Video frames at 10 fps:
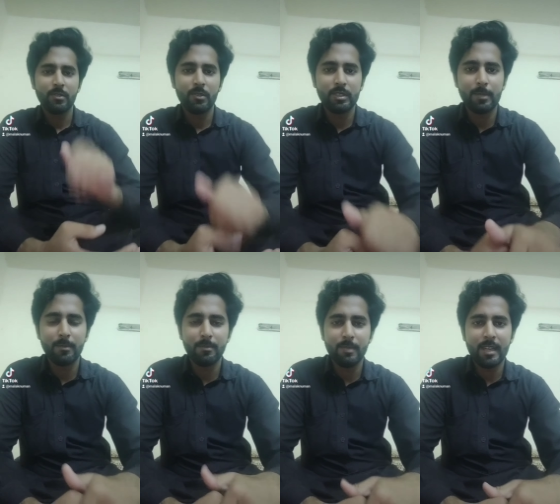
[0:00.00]
वो
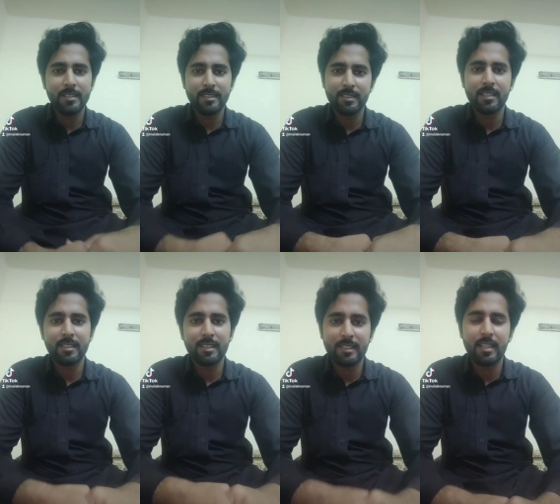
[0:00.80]
सब एडजस्ट
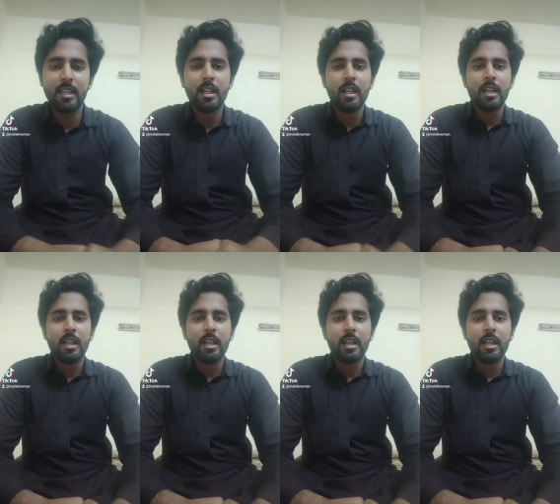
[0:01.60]
करता जाता है